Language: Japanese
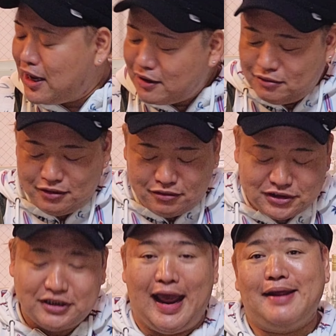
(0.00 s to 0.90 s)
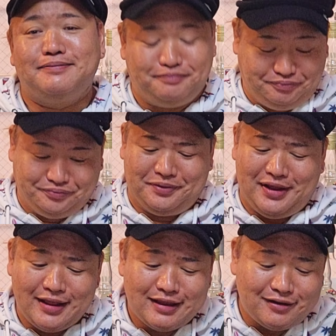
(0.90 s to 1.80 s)
最高に美味しい
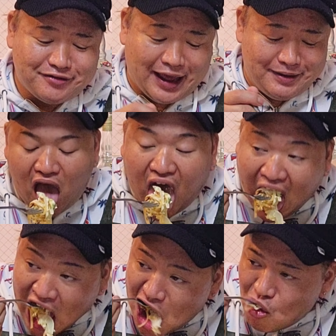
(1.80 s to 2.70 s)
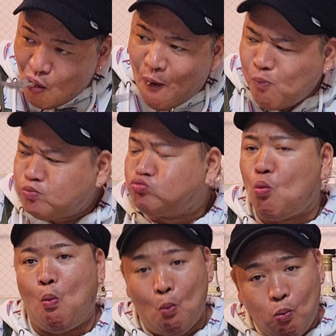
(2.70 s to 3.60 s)
やってください
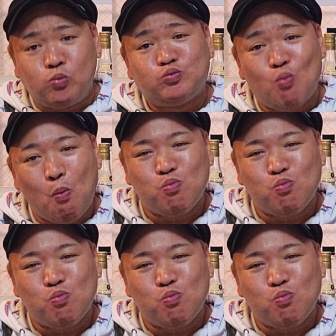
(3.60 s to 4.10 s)
うん